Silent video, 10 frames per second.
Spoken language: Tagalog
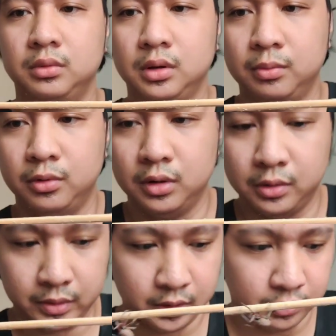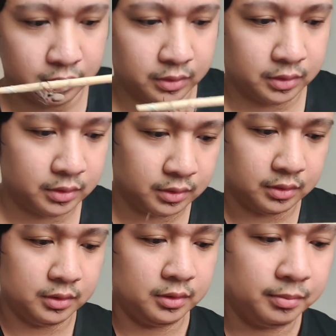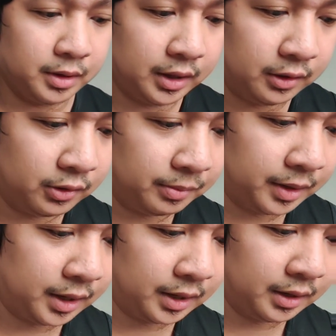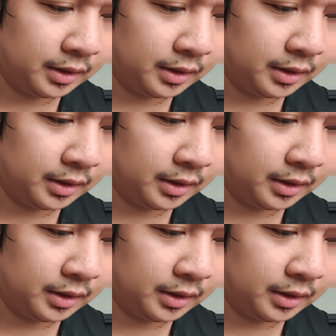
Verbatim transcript: Wag mong gawin yon Bad yun, men